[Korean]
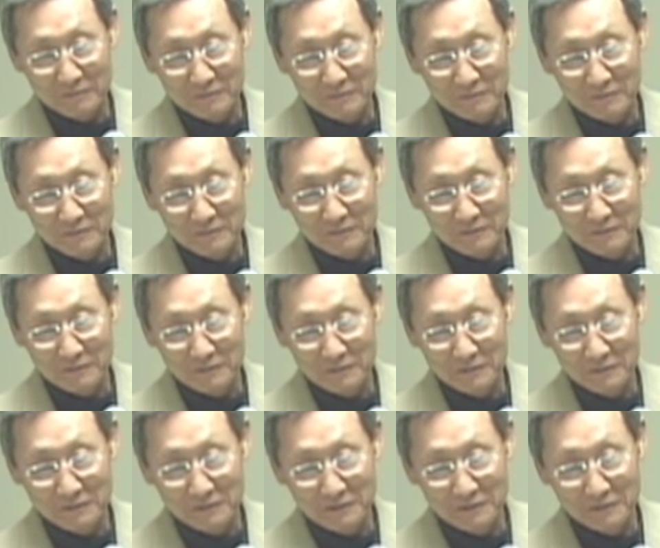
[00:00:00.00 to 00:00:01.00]
이
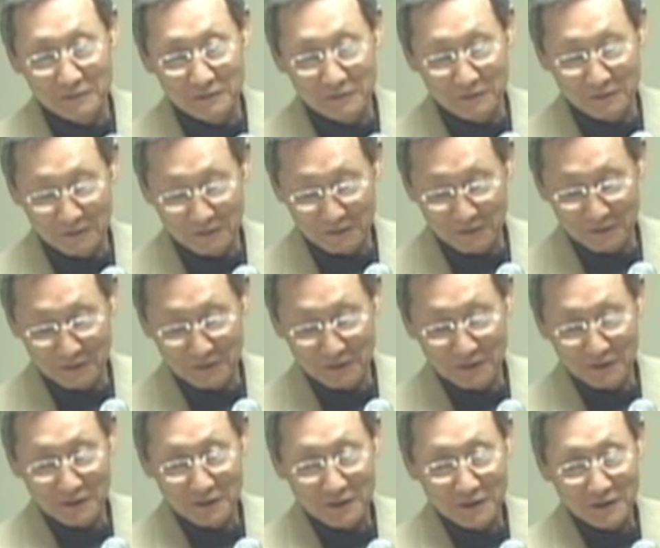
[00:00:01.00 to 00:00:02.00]
와중에도
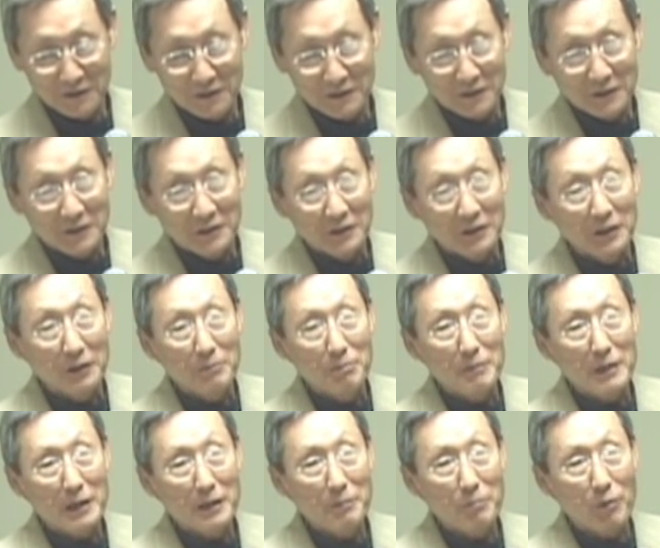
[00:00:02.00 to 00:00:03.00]
곡물까지 기억.
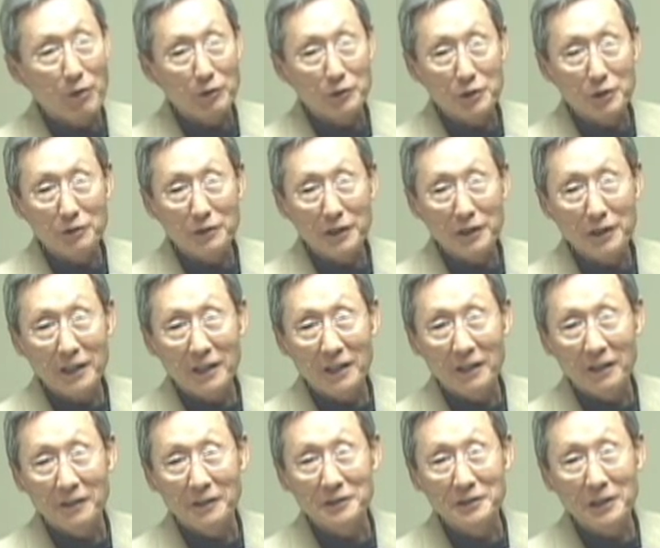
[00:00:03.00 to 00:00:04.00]
엄마의
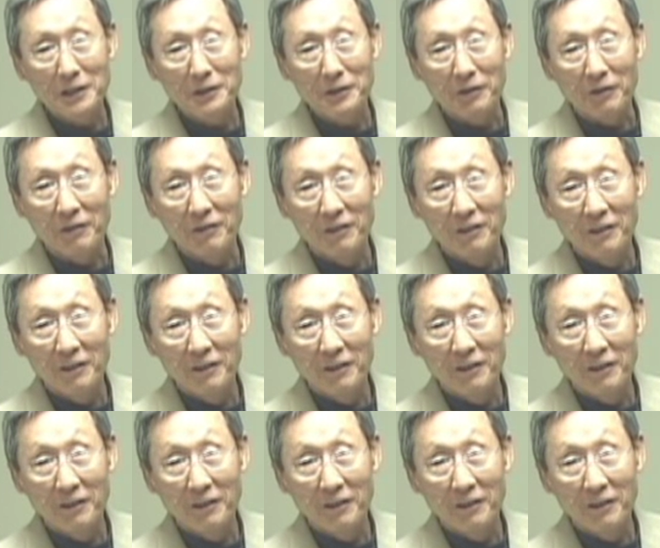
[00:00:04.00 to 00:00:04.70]
목소리가 어때요?